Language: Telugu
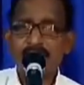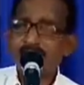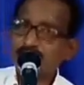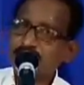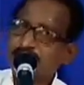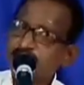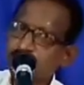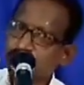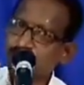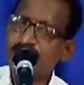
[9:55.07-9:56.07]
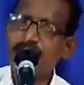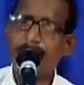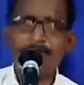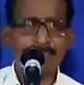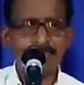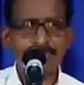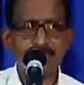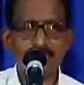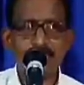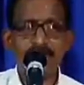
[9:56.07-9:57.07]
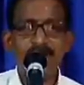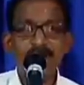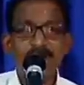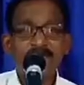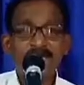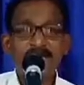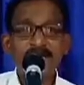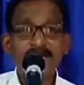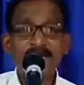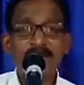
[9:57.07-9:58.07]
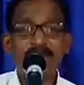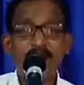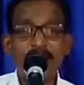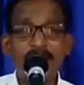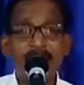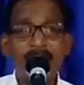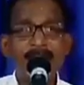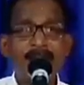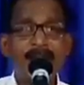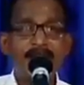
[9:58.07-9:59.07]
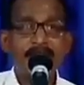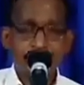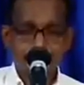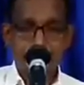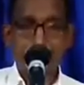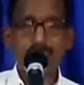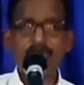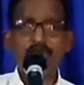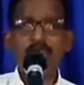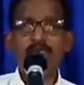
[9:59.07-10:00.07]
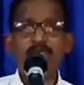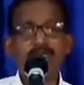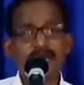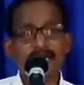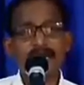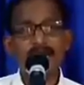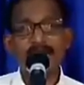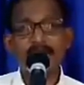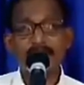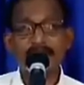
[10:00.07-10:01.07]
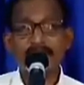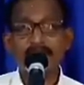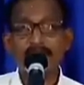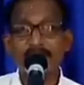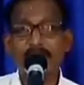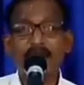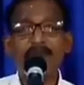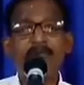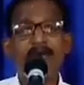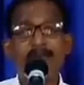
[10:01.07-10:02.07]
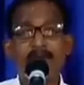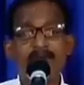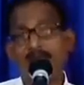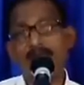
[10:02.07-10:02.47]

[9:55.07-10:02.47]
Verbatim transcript: చేస్తున్నవి జ్ఞాపకం చేసుకోవాలి చేసిన వాటిని బట్టి మన మనసులో కృతజ్ఞత కలిగిన వారముగా మనము ఉండాలి